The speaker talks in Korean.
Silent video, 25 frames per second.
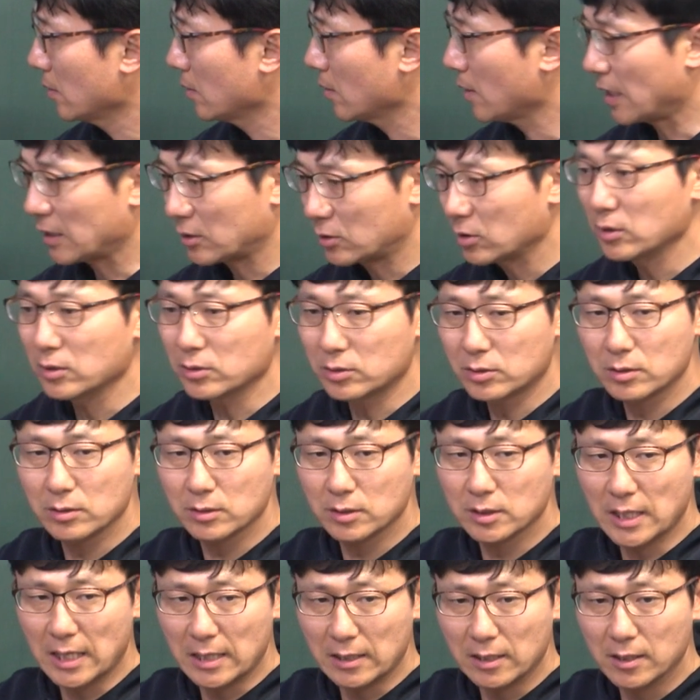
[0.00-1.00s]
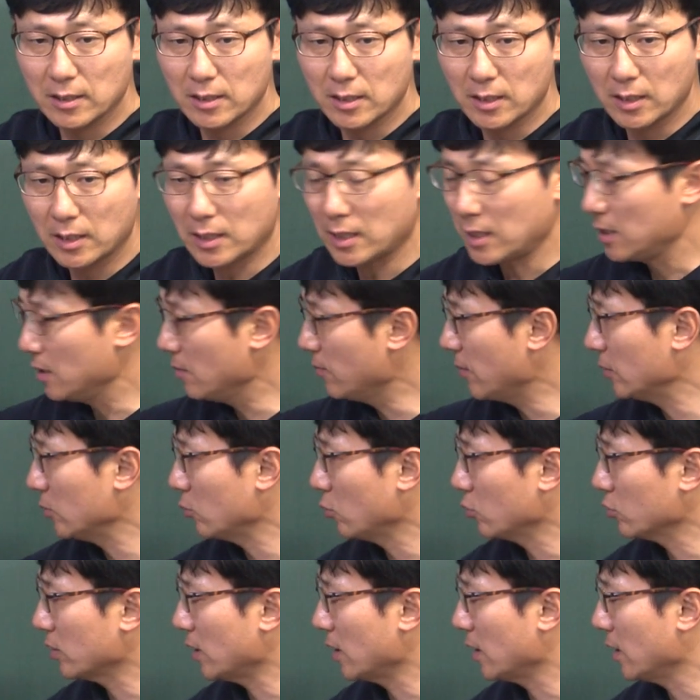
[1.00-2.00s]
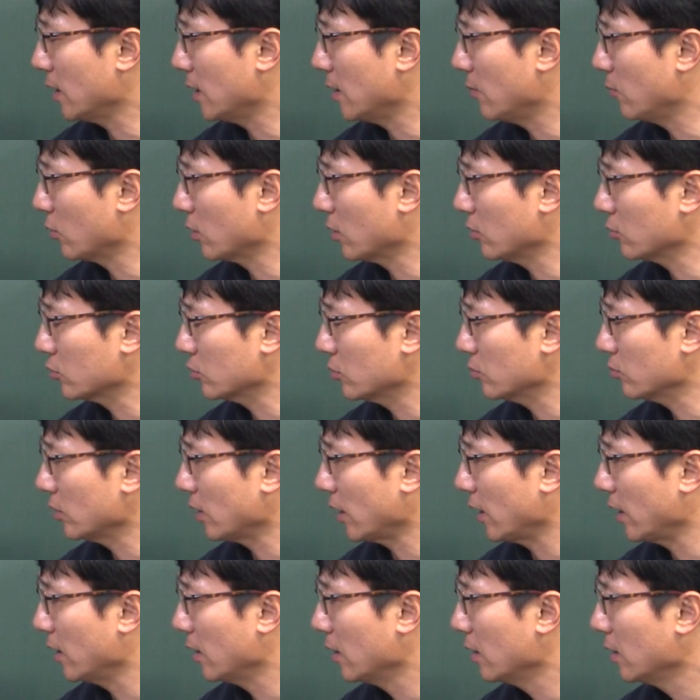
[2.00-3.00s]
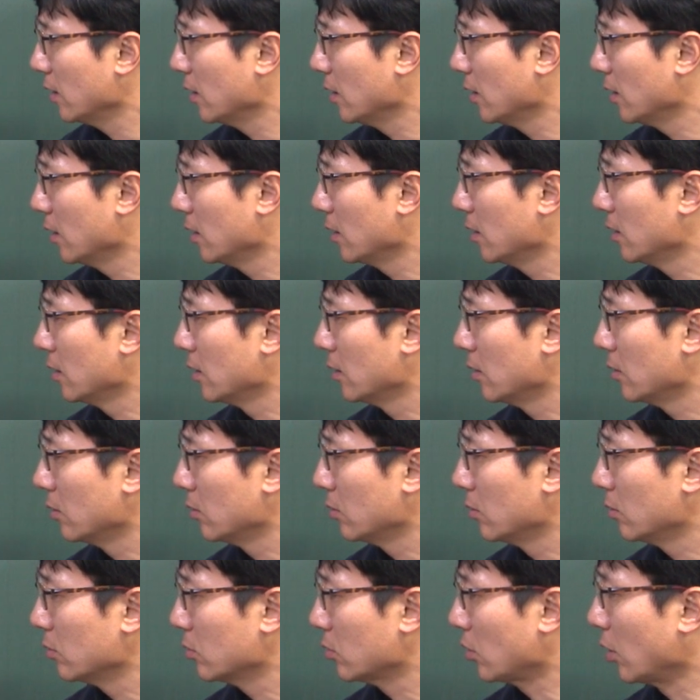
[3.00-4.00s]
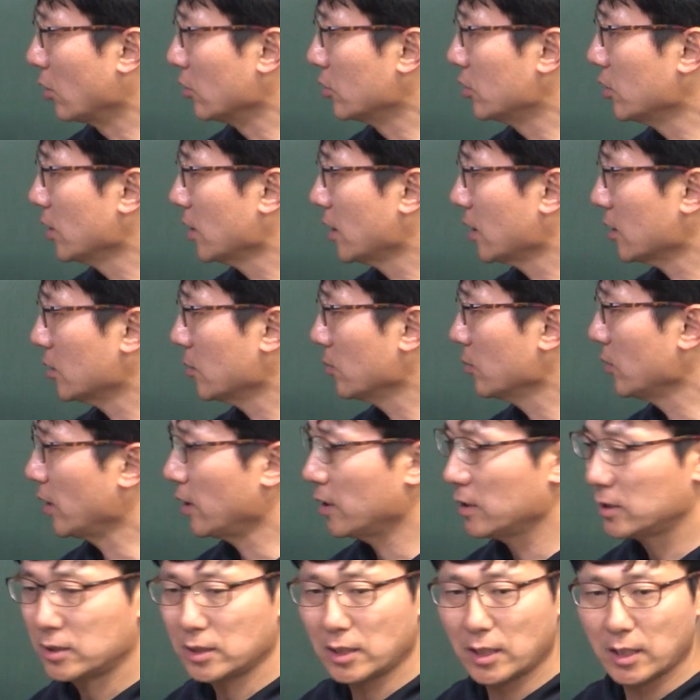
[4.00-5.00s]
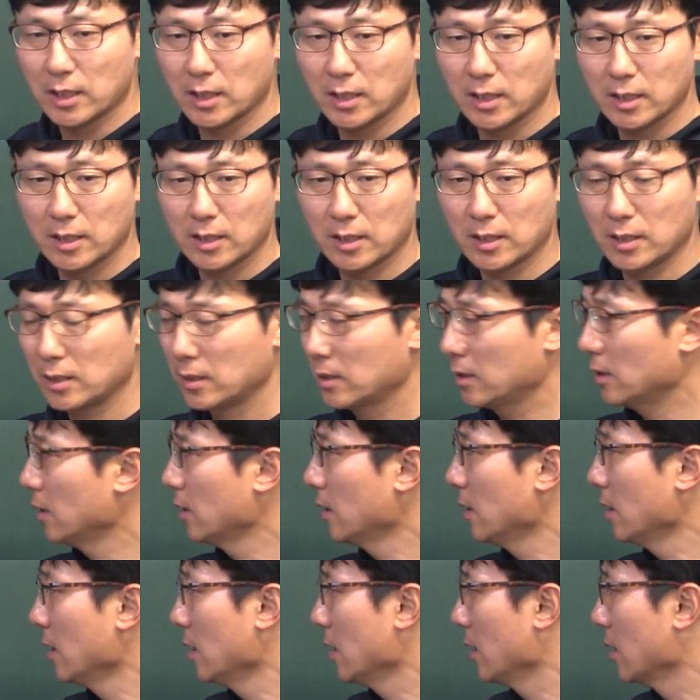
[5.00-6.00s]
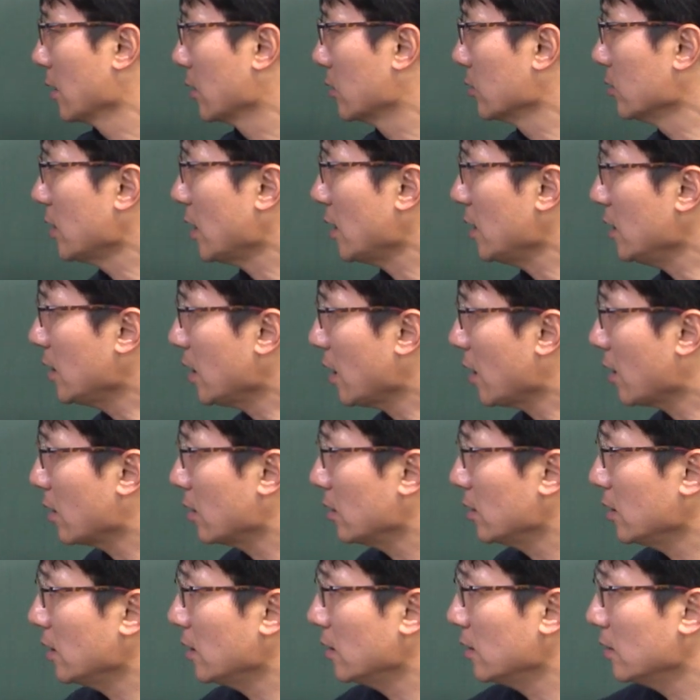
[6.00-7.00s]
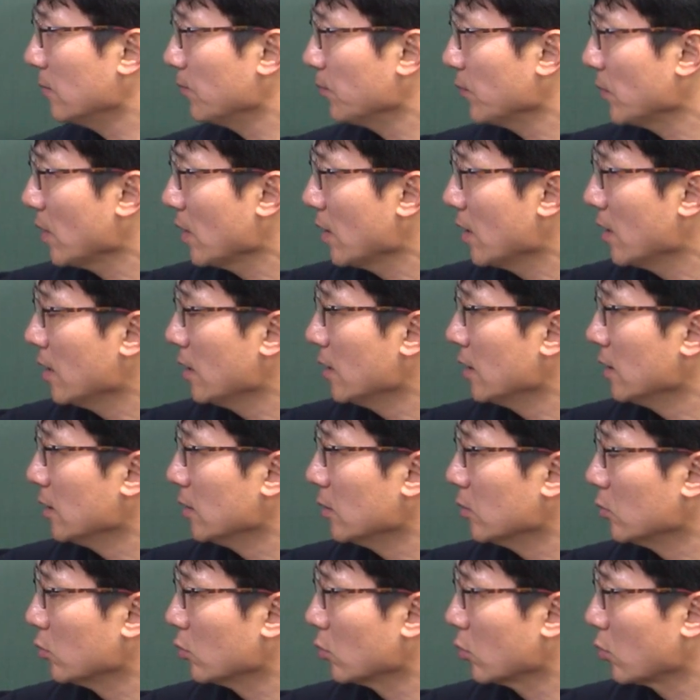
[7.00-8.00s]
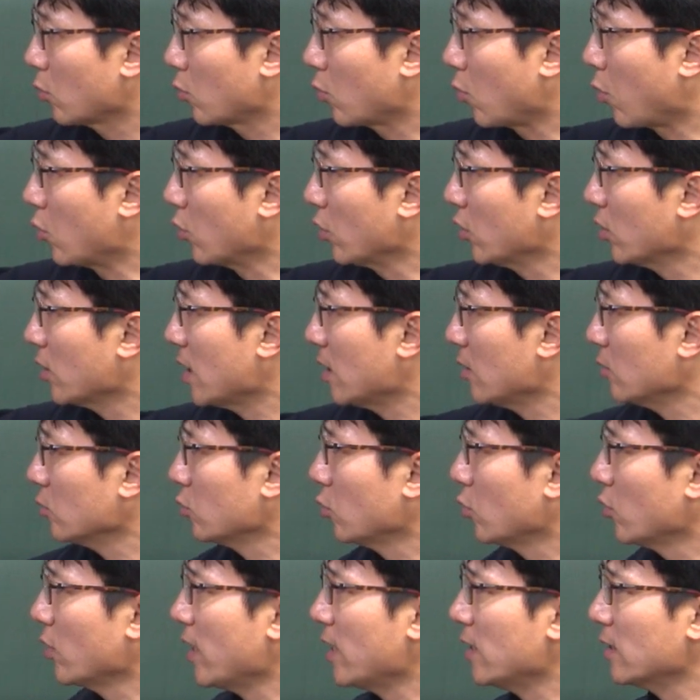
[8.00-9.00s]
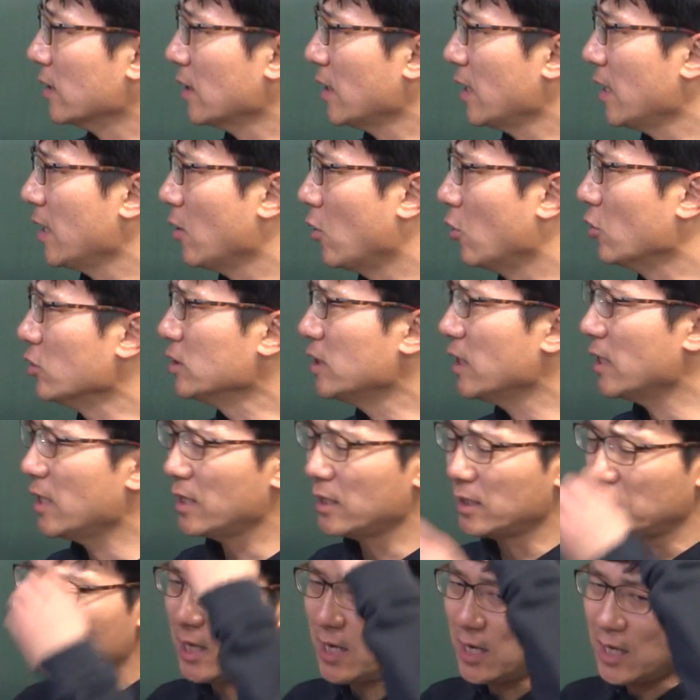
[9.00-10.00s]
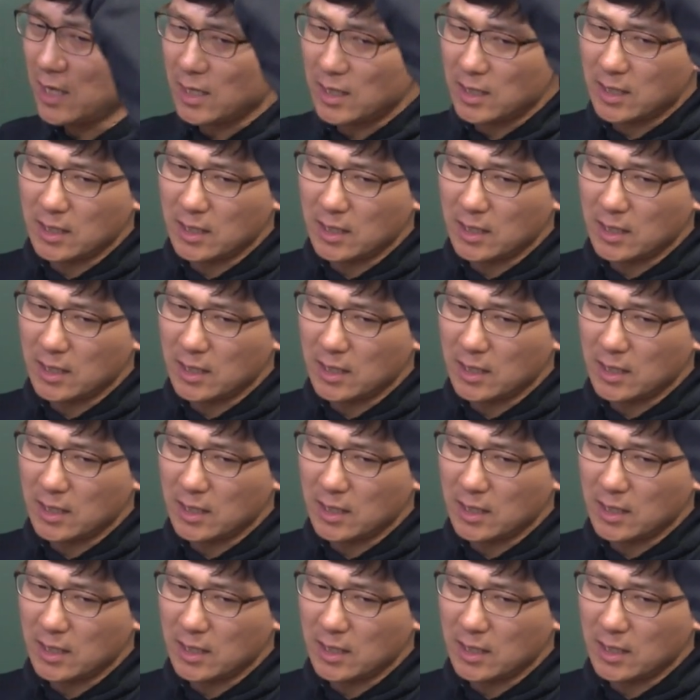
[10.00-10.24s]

같은 거 쓰지 않아야 되니까 일반 동사니까 뭐라고 쓰면 돼 더지 이렇게 쓰면 되겠지 근데 이게 공연하고 노래한 게 언제 얘기야?